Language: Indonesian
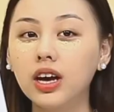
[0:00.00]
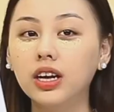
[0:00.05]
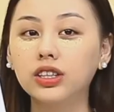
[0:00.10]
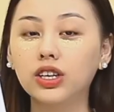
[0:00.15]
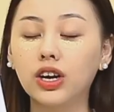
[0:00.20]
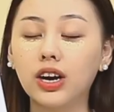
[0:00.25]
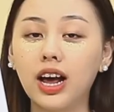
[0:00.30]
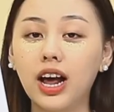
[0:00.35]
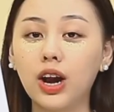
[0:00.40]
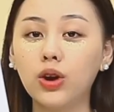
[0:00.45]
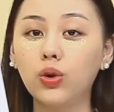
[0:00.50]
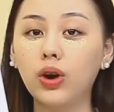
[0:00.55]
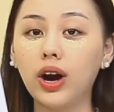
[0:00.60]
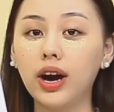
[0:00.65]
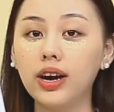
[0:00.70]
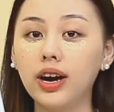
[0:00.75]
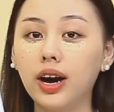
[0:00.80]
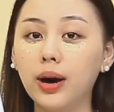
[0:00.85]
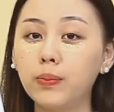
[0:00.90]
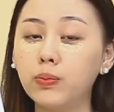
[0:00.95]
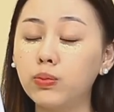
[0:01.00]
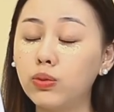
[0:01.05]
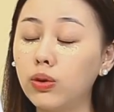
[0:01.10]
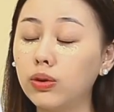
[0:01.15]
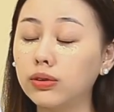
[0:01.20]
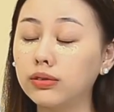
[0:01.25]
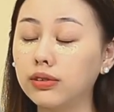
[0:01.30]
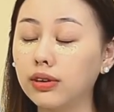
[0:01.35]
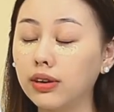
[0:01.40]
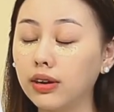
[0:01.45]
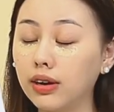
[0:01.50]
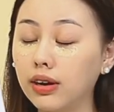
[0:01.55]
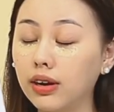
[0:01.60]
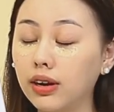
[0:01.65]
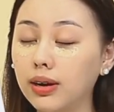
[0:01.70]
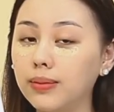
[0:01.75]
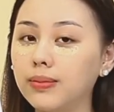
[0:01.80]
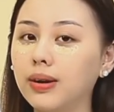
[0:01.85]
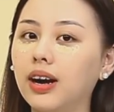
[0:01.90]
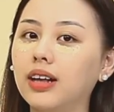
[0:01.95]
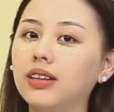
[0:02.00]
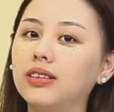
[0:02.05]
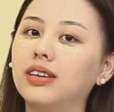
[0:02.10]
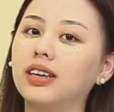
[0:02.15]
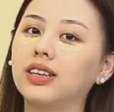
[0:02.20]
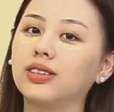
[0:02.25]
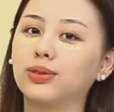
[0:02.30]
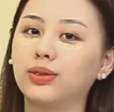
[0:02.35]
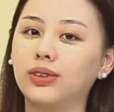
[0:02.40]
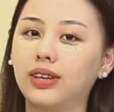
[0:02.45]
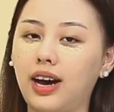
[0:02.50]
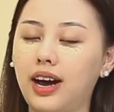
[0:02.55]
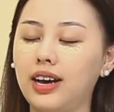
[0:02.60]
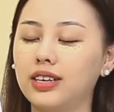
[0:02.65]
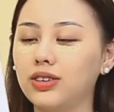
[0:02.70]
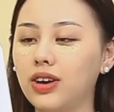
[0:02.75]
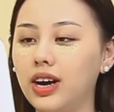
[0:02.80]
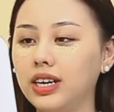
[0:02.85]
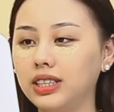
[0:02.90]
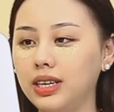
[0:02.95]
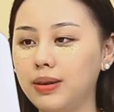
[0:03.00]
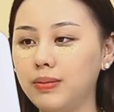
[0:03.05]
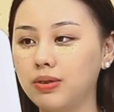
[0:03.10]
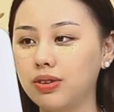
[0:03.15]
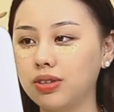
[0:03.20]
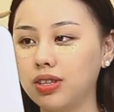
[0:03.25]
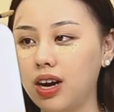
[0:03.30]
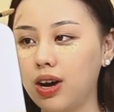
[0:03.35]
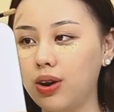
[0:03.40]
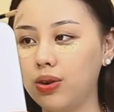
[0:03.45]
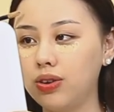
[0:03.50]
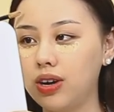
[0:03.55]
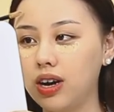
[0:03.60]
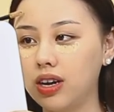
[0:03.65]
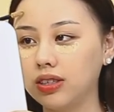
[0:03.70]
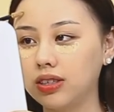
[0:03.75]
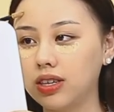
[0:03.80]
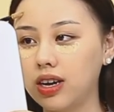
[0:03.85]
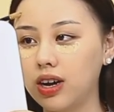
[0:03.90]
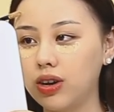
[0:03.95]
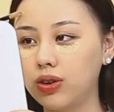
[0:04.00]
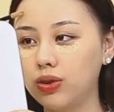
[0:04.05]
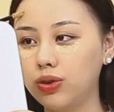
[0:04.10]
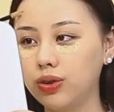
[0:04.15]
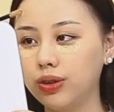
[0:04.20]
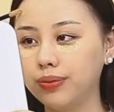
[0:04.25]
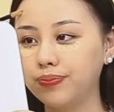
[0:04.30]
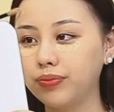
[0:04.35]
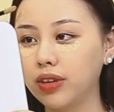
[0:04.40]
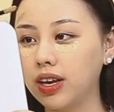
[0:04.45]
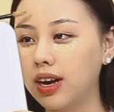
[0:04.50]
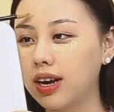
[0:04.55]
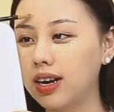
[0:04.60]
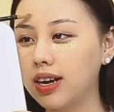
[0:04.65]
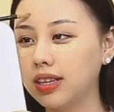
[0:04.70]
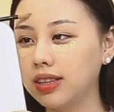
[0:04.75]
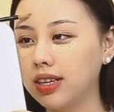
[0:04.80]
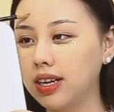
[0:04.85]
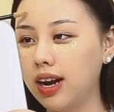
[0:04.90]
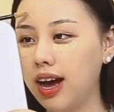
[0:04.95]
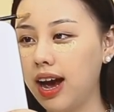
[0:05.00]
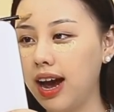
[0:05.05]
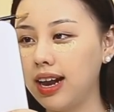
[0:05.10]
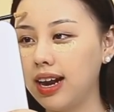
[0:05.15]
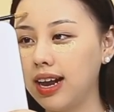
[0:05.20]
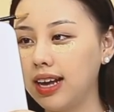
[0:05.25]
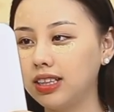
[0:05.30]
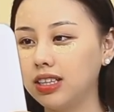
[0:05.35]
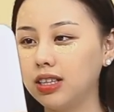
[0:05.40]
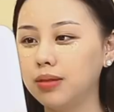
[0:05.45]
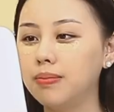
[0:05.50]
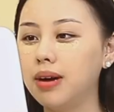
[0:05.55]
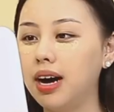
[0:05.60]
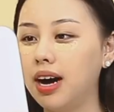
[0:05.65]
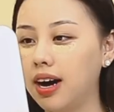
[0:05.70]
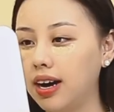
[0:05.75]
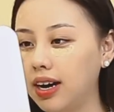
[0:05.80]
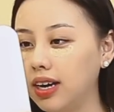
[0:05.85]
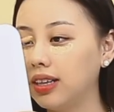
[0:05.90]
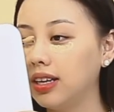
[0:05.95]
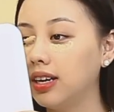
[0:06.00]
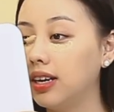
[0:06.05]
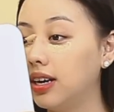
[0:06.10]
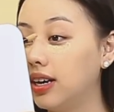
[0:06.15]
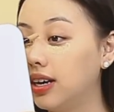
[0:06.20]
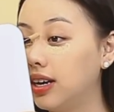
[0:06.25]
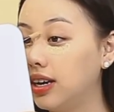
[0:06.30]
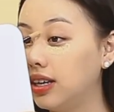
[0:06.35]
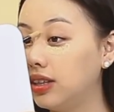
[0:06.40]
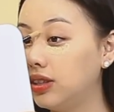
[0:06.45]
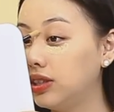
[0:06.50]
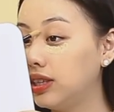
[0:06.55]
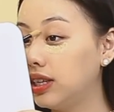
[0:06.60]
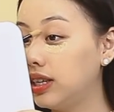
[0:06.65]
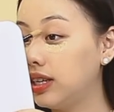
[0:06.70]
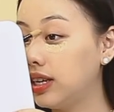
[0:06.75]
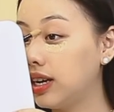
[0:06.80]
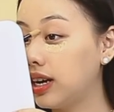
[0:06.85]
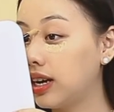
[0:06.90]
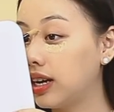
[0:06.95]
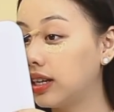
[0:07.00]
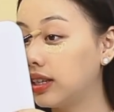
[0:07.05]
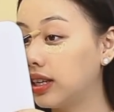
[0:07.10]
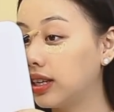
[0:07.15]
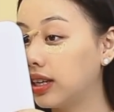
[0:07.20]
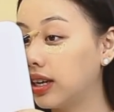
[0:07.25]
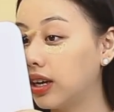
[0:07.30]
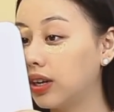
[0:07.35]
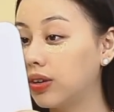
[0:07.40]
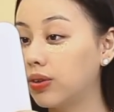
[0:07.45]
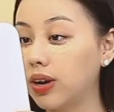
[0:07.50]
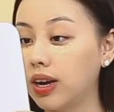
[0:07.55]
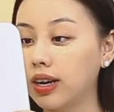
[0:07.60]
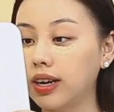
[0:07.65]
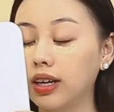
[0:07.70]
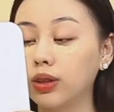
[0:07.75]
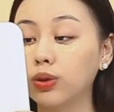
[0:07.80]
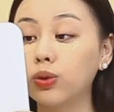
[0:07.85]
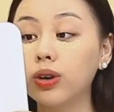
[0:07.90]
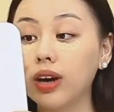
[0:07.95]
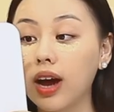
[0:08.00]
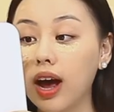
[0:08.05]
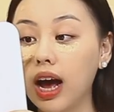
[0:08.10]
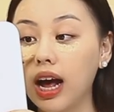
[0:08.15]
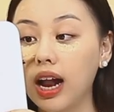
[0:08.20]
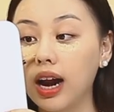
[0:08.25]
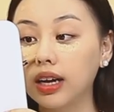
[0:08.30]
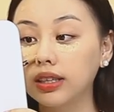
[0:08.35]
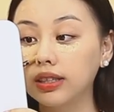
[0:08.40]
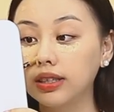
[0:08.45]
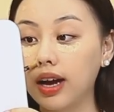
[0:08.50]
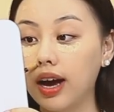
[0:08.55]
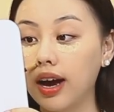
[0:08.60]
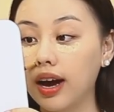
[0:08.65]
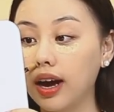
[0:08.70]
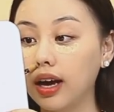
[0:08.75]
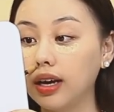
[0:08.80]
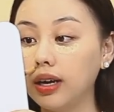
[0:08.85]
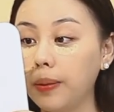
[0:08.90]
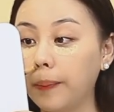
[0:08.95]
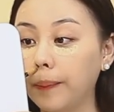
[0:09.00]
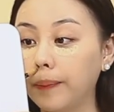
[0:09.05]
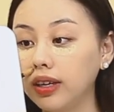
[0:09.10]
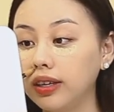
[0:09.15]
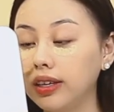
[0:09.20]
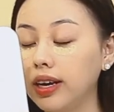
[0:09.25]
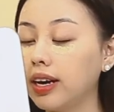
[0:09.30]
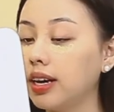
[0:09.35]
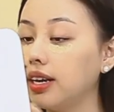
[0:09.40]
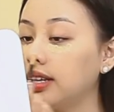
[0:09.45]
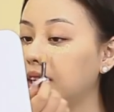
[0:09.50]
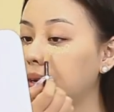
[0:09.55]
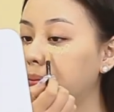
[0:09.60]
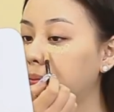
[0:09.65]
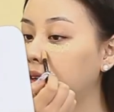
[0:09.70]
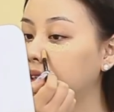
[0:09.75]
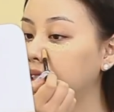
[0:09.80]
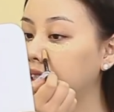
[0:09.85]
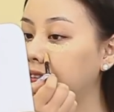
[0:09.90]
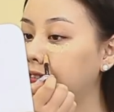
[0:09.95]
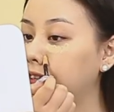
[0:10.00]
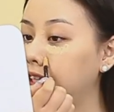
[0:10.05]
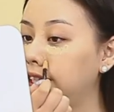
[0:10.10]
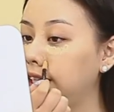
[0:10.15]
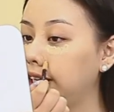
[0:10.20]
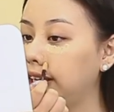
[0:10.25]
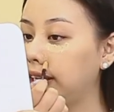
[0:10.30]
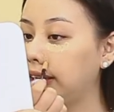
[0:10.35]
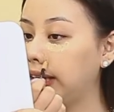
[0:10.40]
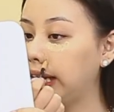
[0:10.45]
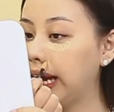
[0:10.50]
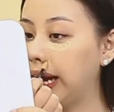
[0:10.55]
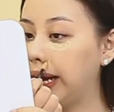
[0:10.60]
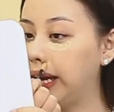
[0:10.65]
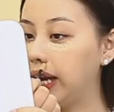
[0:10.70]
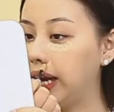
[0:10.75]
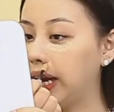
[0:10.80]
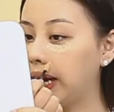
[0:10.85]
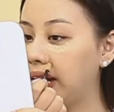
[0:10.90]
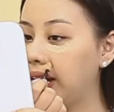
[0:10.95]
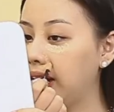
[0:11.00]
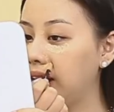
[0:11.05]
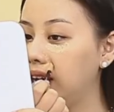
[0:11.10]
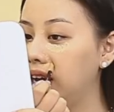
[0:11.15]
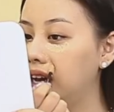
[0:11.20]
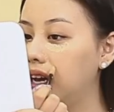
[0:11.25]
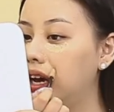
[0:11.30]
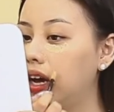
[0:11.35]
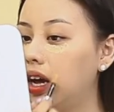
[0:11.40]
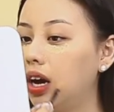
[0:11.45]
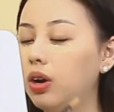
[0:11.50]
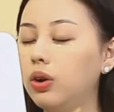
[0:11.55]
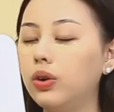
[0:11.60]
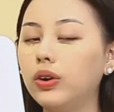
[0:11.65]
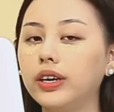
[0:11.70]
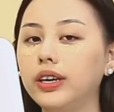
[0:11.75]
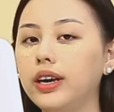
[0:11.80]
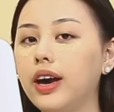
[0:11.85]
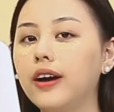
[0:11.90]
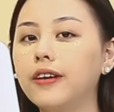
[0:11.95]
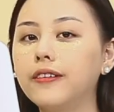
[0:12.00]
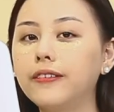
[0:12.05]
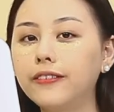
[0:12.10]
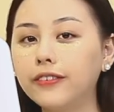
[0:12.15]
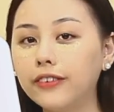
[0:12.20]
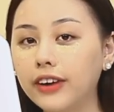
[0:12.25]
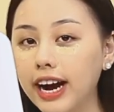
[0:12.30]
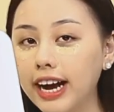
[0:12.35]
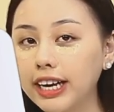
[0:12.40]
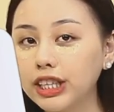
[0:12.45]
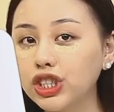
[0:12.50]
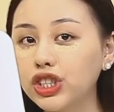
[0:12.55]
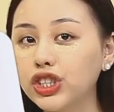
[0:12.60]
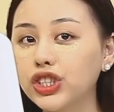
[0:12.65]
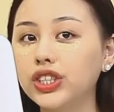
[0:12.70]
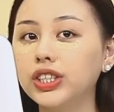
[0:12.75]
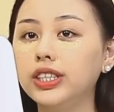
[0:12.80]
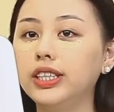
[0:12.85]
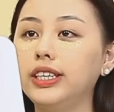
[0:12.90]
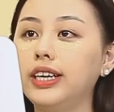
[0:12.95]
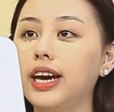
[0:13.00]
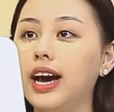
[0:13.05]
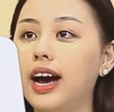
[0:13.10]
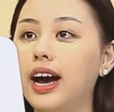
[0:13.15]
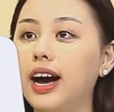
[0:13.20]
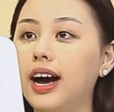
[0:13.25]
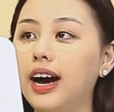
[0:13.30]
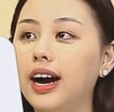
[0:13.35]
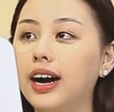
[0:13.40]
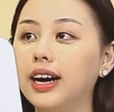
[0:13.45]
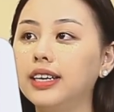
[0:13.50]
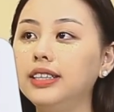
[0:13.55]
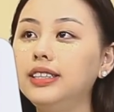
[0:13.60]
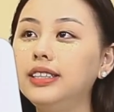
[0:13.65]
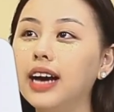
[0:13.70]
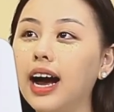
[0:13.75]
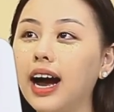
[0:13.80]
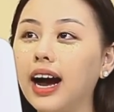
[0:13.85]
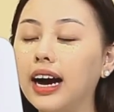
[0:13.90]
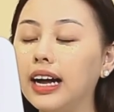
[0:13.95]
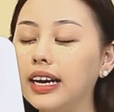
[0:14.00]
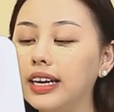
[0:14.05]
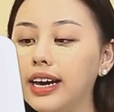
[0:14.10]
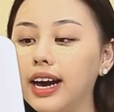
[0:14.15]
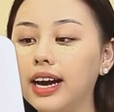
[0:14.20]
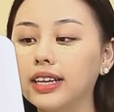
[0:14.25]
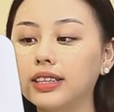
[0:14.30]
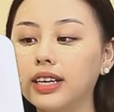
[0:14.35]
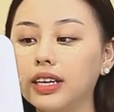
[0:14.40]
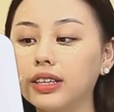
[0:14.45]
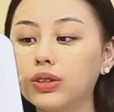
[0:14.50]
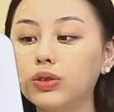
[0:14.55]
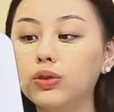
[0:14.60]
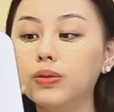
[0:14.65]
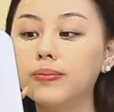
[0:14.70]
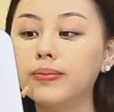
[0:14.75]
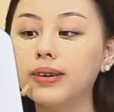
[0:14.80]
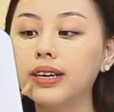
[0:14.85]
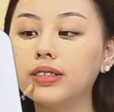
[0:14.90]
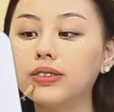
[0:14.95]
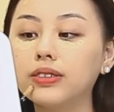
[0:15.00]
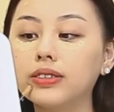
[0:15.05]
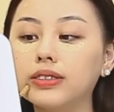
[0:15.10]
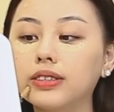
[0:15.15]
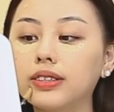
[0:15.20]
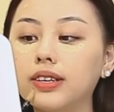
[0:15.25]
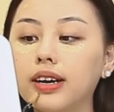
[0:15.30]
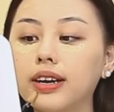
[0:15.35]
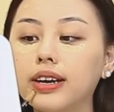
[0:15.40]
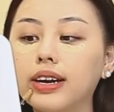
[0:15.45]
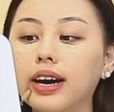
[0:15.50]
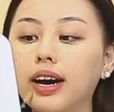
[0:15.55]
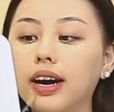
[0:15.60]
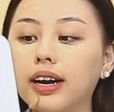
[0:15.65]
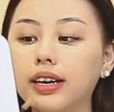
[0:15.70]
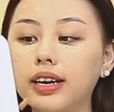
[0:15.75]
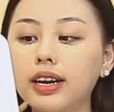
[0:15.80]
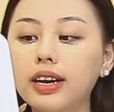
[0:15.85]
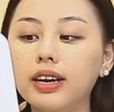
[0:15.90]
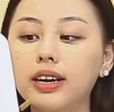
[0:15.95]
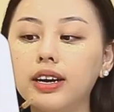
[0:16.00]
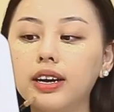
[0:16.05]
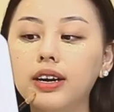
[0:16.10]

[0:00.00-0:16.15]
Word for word: terlalu kayak putih banget tuh nggak suka. Soalnya menurut aku kalau terlalu kelihatan highlighted banget, itu jadinya kelihatan kayak kurang natural. Sedangkan yang kita mau achieve di sini adalah look yang fresh, yang nggak kelihatan too much untuk sehari-hari.